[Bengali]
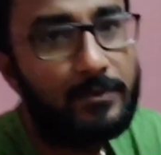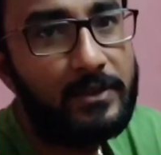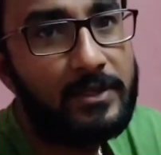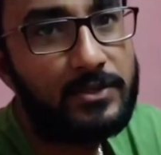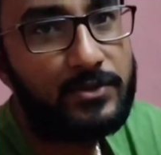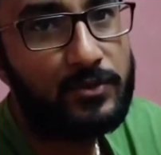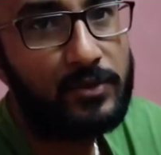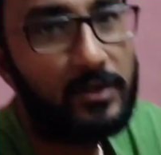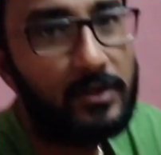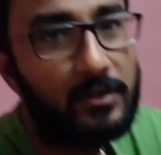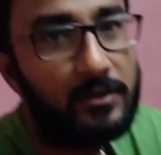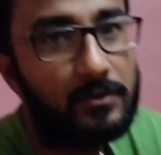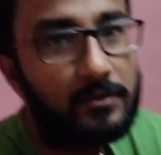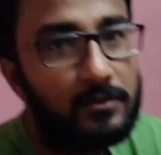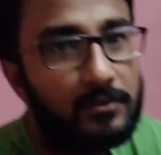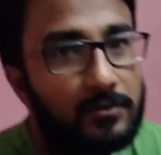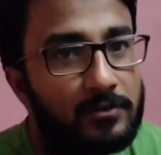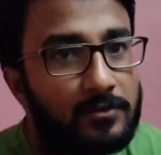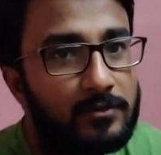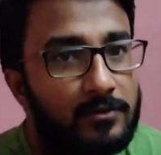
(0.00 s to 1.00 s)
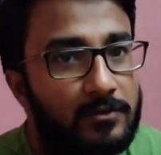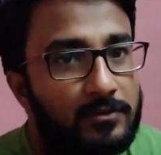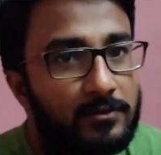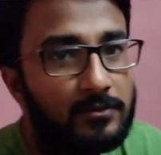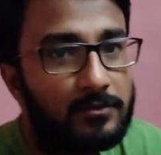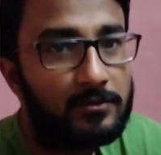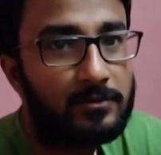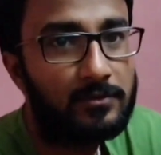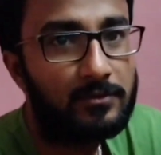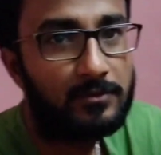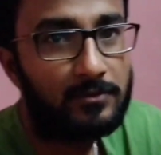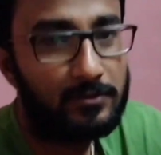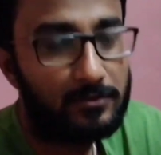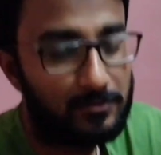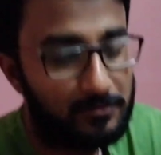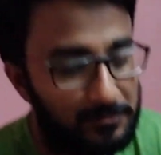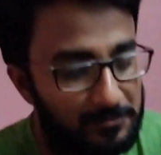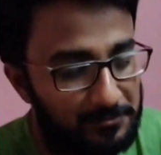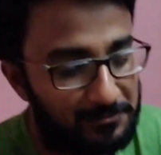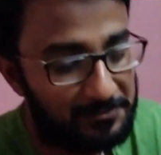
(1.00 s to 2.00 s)
বানিয়েছো নাকি তা কি
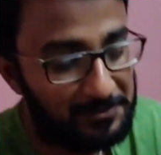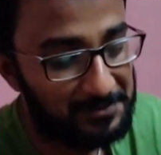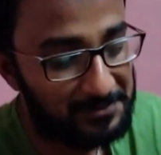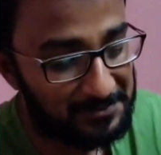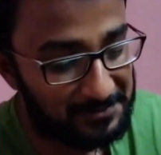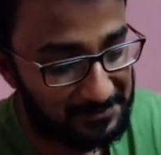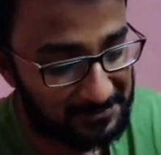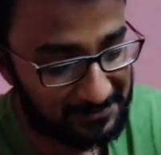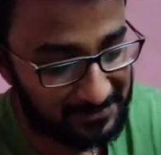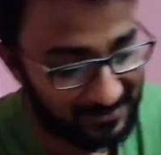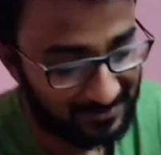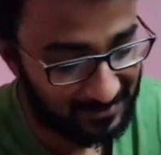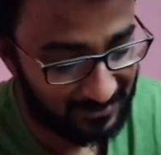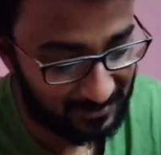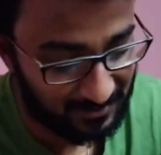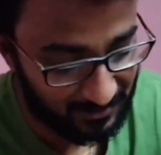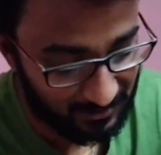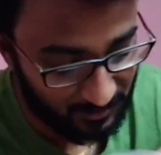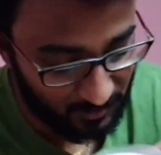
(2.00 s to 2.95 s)
কালকে বানাবো আর আজকে দেবো